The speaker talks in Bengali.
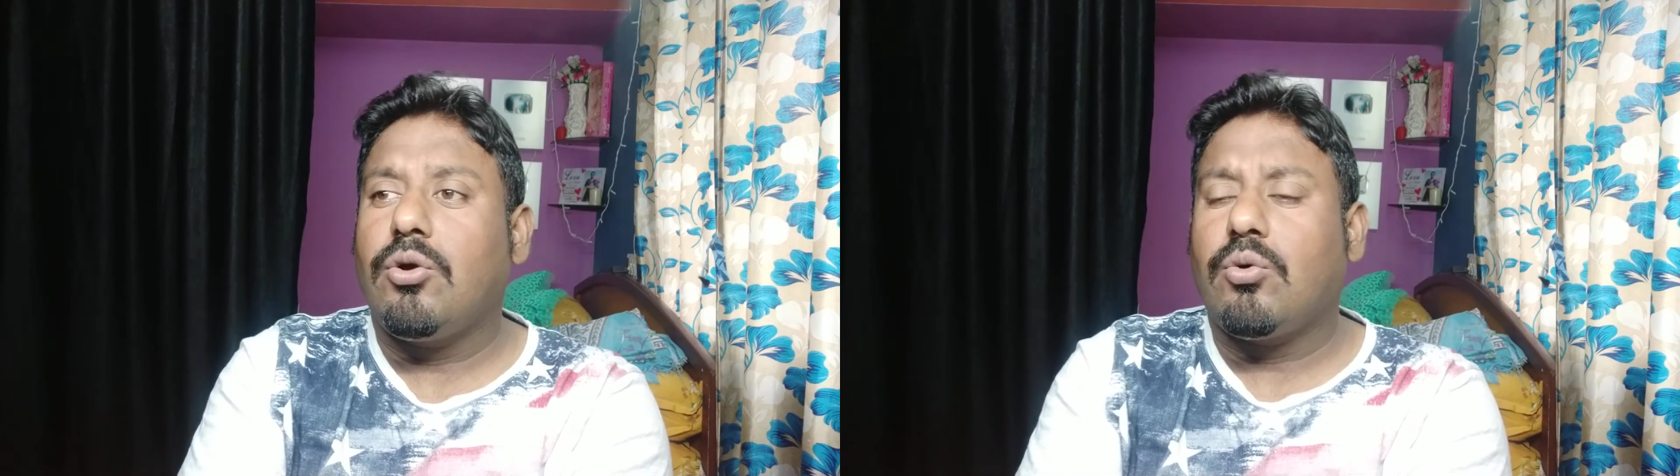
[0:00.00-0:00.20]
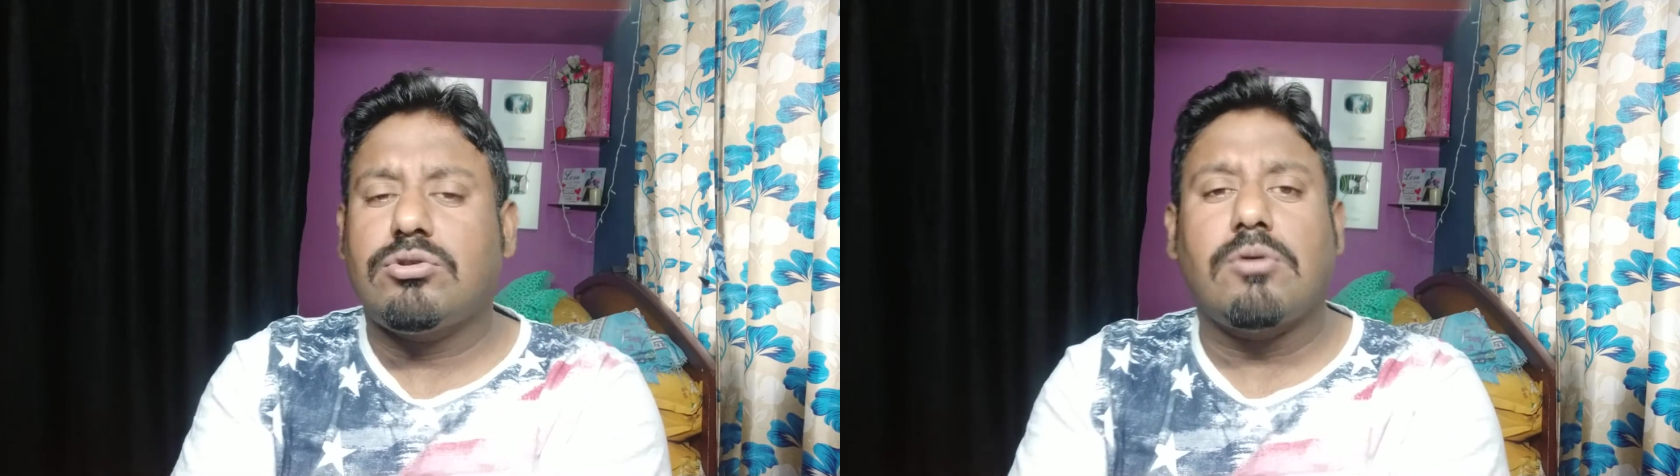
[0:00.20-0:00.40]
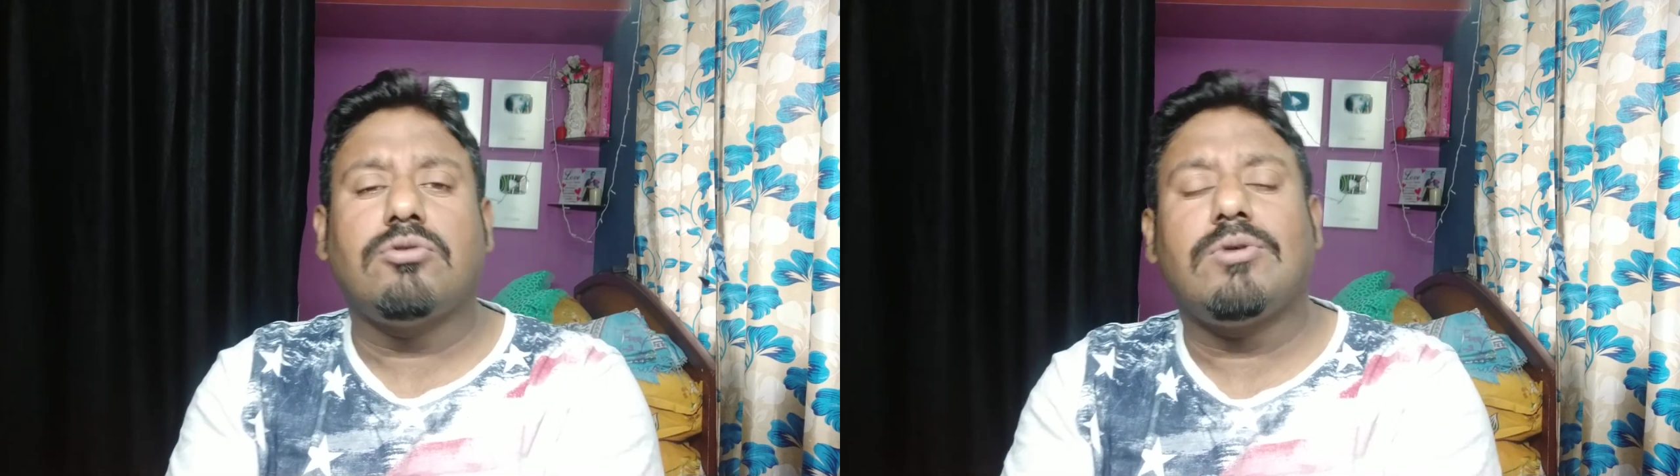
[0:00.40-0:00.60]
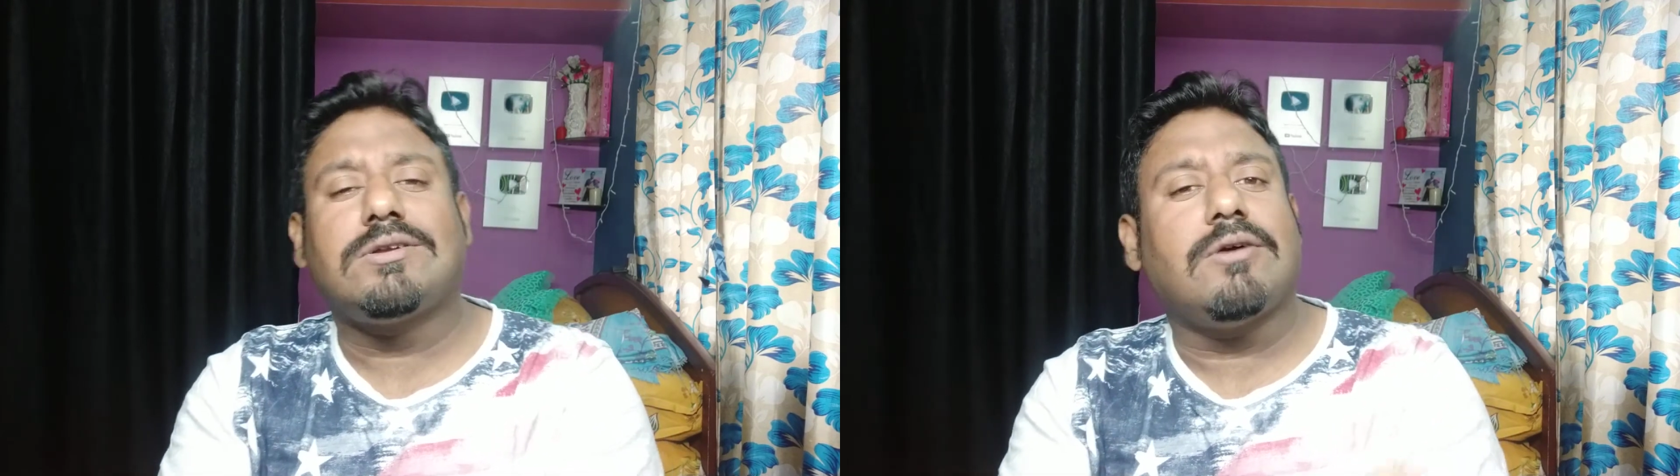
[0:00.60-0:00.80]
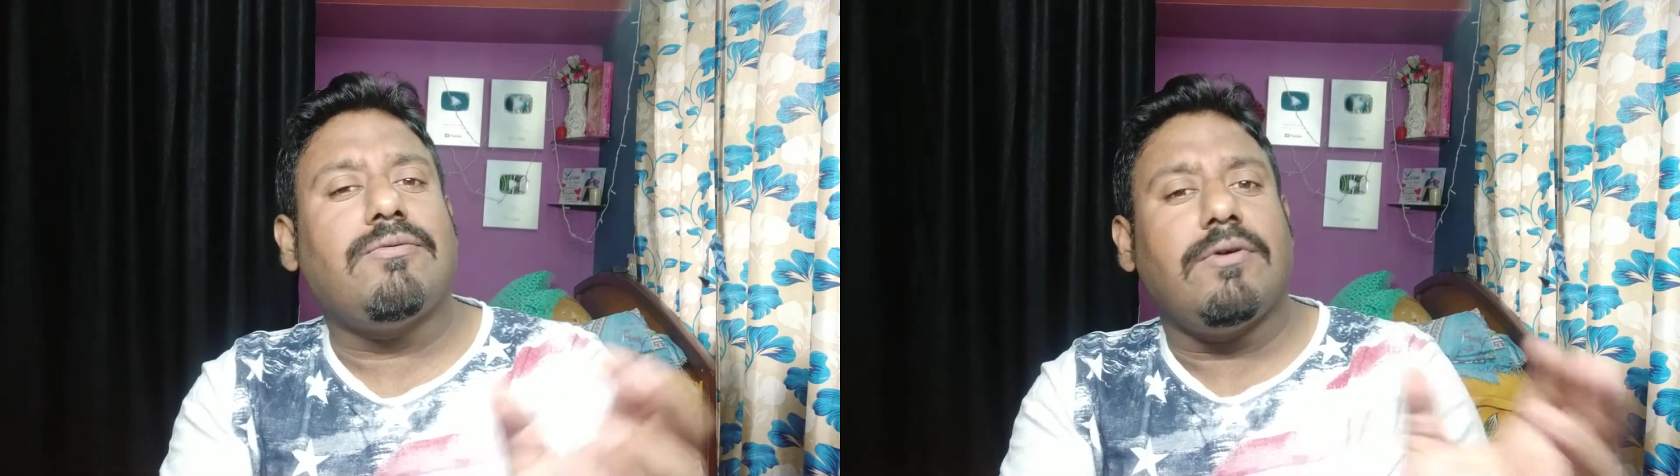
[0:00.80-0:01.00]
কোথাও হয়তো
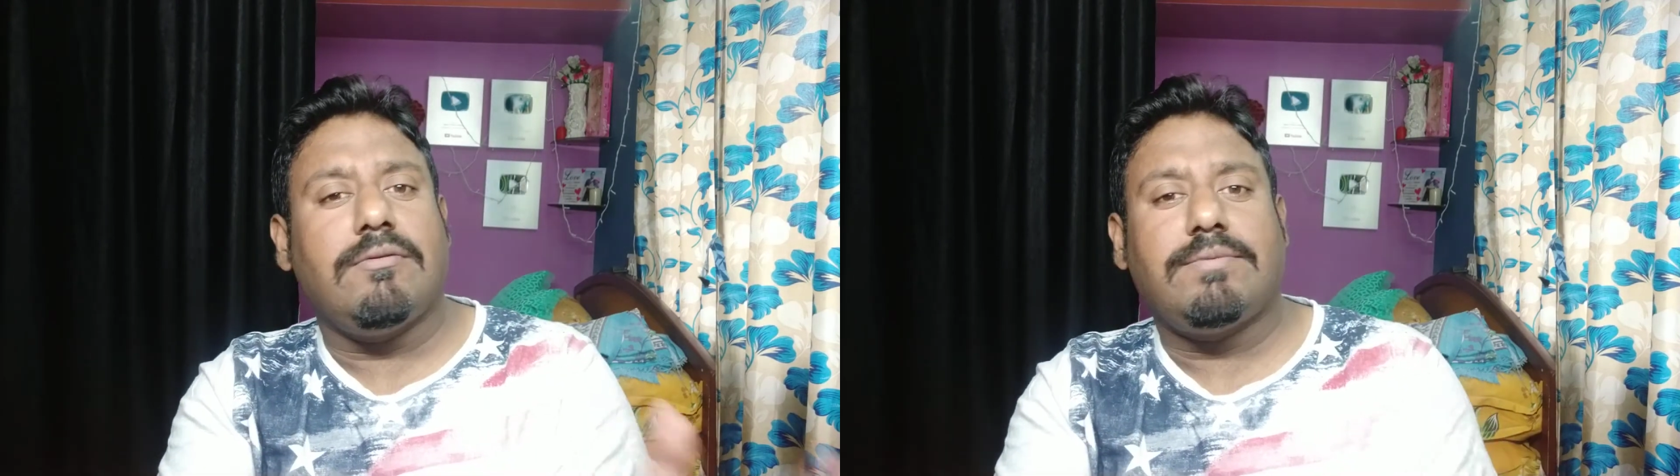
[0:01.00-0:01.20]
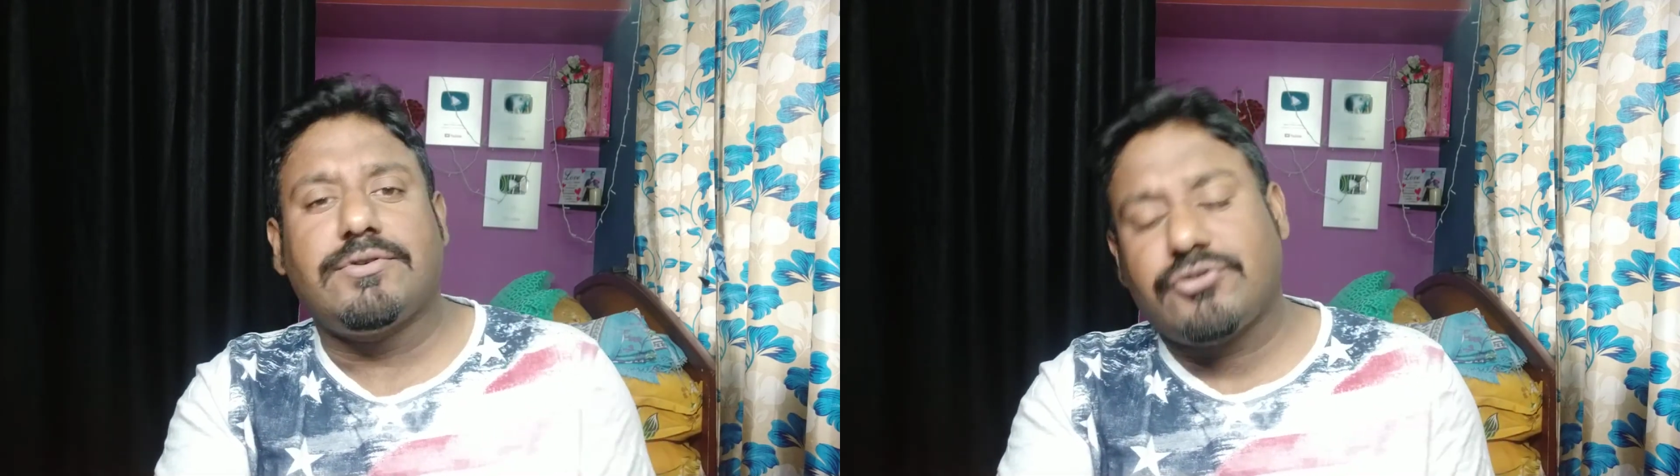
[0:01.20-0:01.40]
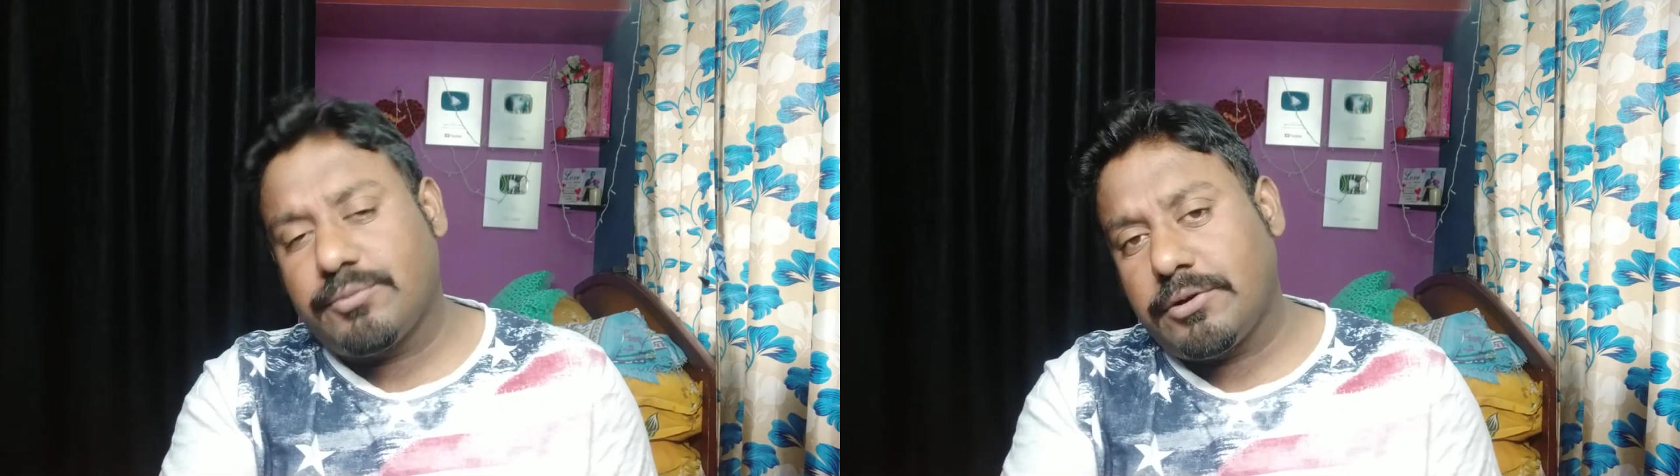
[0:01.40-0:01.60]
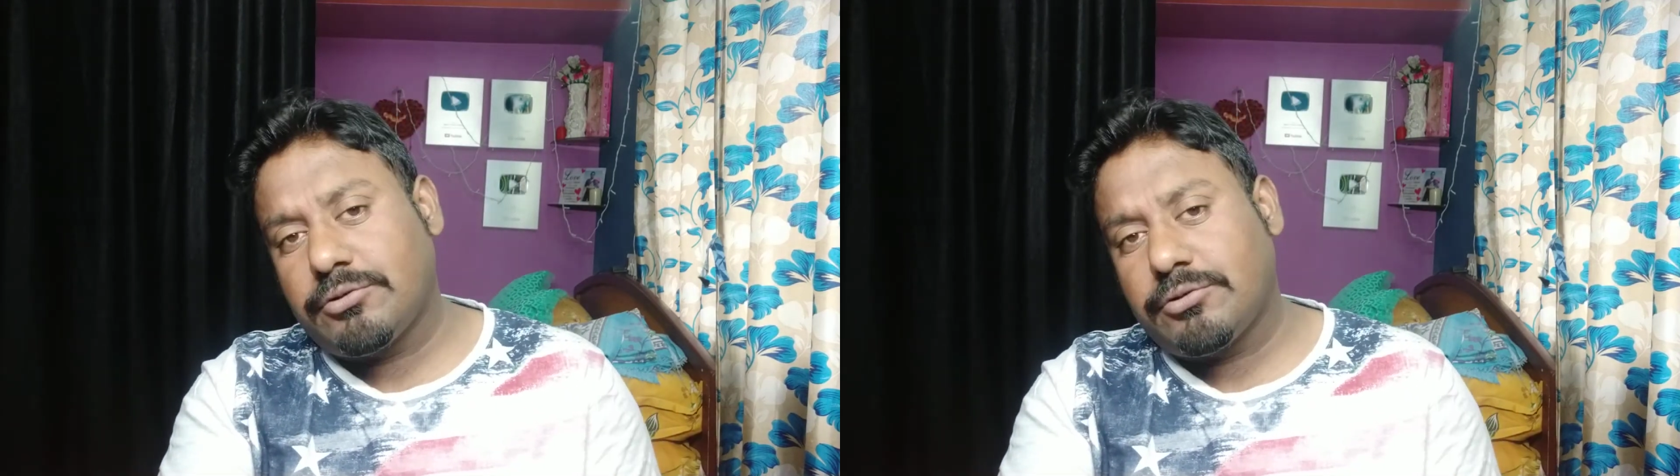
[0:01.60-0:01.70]
একটা ফিল্ম ফেস্টিভ্যাল